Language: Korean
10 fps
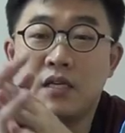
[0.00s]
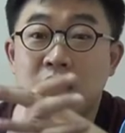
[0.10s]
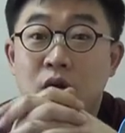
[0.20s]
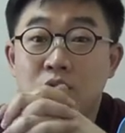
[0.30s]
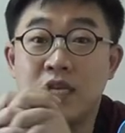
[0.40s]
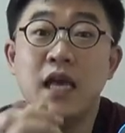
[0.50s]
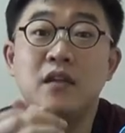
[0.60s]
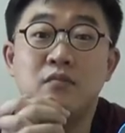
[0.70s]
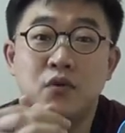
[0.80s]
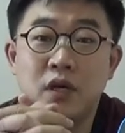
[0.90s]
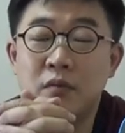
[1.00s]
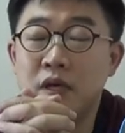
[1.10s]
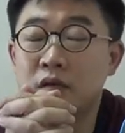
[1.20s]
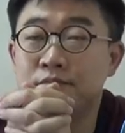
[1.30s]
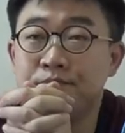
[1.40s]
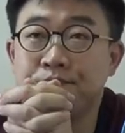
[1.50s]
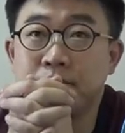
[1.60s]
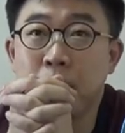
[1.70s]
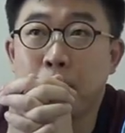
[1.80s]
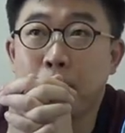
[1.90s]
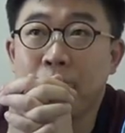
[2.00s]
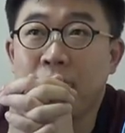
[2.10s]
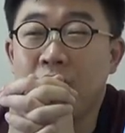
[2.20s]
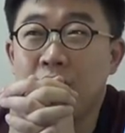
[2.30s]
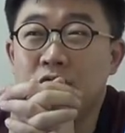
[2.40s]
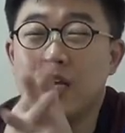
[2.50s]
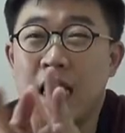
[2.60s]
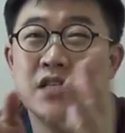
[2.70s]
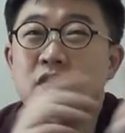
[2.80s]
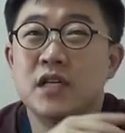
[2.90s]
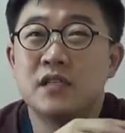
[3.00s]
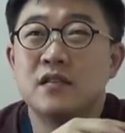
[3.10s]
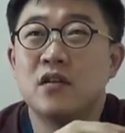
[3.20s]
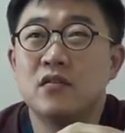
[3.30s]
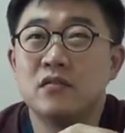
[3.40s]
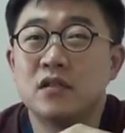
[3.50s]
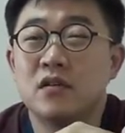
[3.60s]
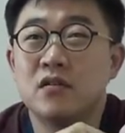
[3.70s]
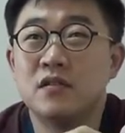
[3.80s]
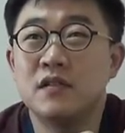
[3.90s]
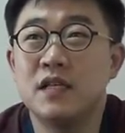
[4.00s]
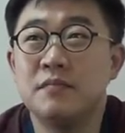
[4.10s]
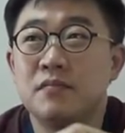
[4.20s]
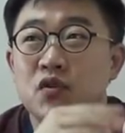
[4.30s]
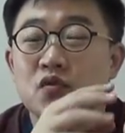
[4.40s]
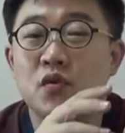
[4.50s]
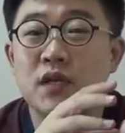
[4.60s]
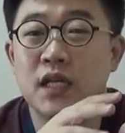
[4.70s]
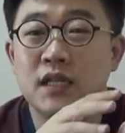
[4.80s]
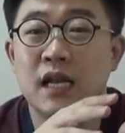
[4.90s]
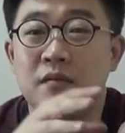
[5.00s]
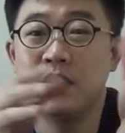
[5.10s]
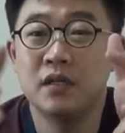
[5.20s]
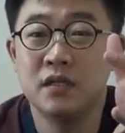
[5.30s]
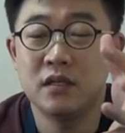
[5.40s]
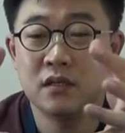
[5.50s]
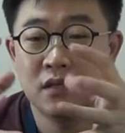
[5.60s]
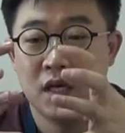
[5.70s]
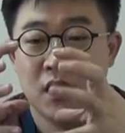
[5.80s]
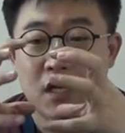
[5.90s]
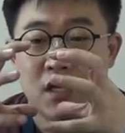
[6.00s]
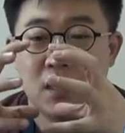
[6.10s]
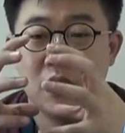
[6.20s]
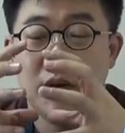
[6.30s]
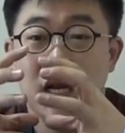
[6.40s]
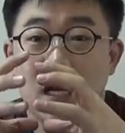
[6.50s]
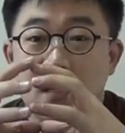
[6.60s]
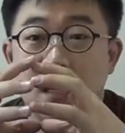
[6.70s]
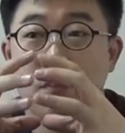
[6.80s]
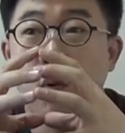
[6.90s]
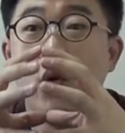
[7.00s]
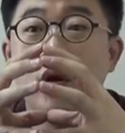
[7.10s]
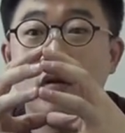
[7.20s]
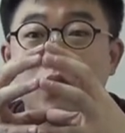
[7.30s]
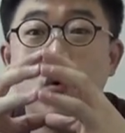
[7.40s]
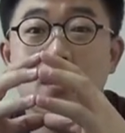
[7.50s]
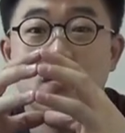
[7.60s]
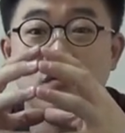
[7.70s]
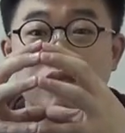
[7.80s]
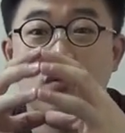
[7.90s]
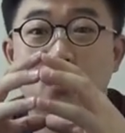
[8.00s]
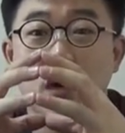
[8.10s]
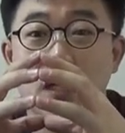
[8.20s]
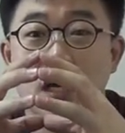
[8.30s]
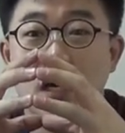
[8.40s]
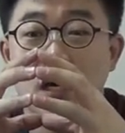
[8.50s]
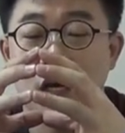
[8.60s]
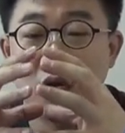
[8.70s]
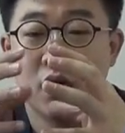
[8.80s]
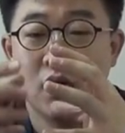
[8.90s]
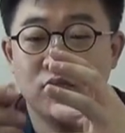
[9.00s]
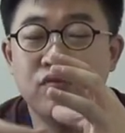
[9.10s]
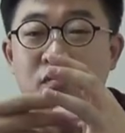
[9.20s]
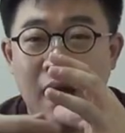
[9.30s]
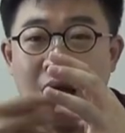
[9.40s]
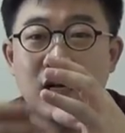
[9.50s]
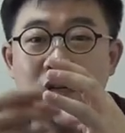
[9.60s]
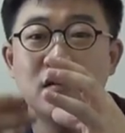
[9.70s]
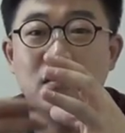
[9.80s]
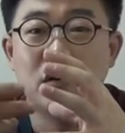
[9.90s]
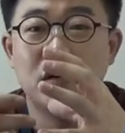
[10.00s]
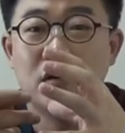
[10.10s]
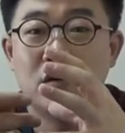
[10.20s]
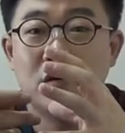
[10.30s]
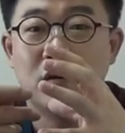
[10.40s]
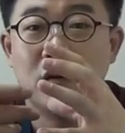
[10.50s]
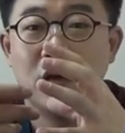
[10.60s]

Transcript: 방식하고 차이는 뭐냐면 우리가 예전에 쓰던 그런 스팀 청소기나 다리미는 이만한 그러니까 보일러 통 있죠 물통에다가 물을 막 끓이는 거예요.